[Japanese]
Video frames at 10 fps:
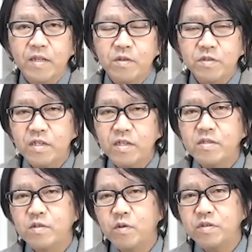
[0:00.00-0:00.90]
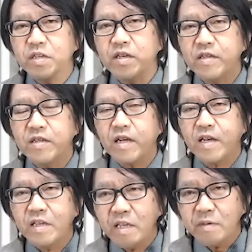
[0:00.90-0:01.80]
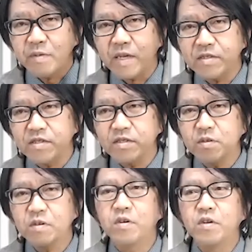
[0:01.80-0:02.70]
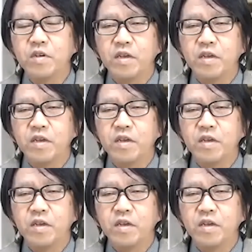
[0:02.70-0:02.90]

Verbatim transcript: そしてそこに高いエフィカシーを、